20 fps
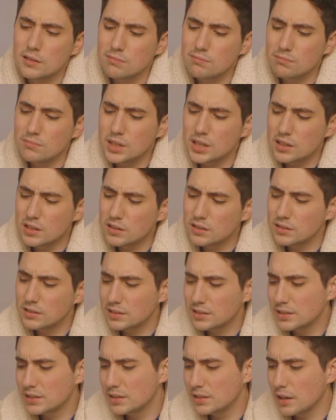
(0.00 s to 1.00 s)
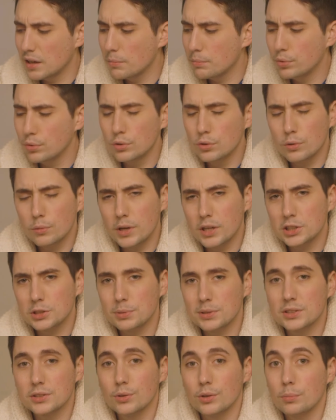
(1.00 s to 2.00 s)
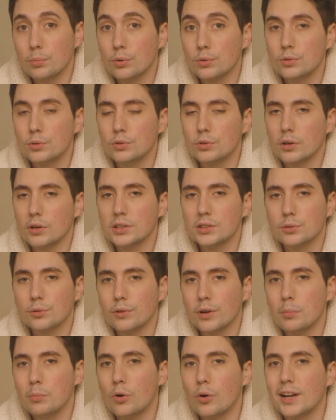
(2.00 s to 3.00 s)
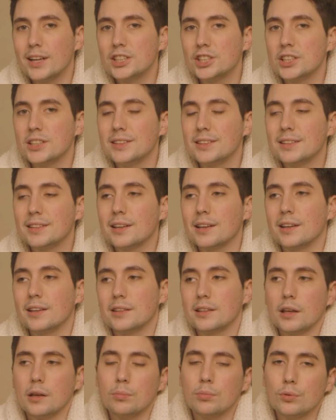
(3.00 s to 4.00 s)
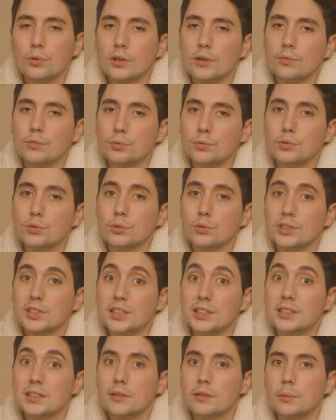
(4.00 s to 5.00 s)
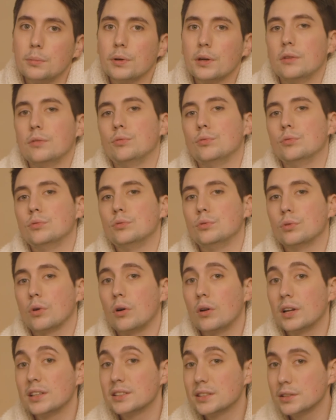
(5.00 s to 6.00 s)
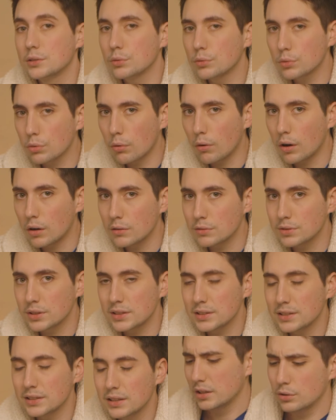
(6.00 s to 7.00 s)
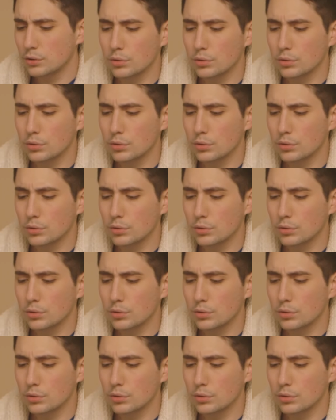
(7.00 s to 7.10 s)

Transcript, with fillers: mais c'est un peu dommage parce que les producteurs, ils ont vraiment lâché très très peu d'infos sur ce qu'ils avaient prévu durant la saison 3 en fait.